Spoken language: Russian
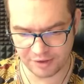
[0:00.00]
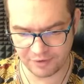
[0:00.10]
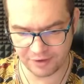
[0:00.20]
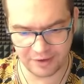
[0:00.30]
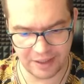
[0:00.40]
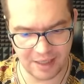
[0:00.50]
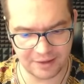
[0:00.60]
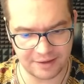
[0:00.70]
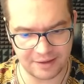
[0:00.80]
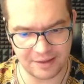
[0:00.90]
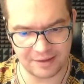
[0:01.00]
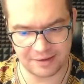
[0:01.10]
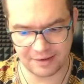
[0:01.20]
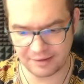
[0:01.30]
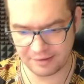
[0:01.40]
вы как-то
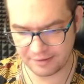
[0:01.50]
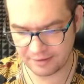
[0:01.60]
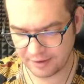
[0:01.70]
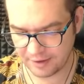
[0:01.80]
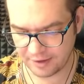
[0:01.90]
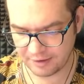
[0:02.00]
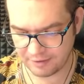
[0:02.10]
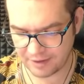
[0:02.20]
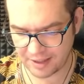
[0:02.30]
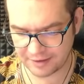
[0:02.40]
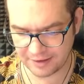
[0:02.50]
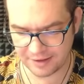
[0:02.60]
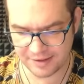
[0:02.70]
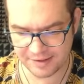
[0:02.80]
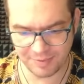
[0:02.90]
это... Вы как-то
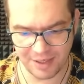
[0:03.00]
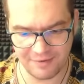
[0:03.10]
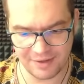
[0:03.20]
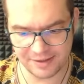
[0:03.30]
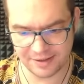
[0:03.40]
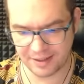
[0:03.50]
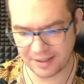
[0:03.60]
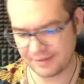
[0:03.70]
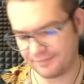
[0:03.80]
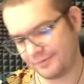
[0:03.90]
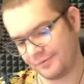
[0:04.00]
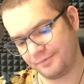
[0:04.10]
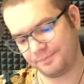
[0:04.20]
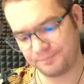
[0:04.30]
не справились до кон...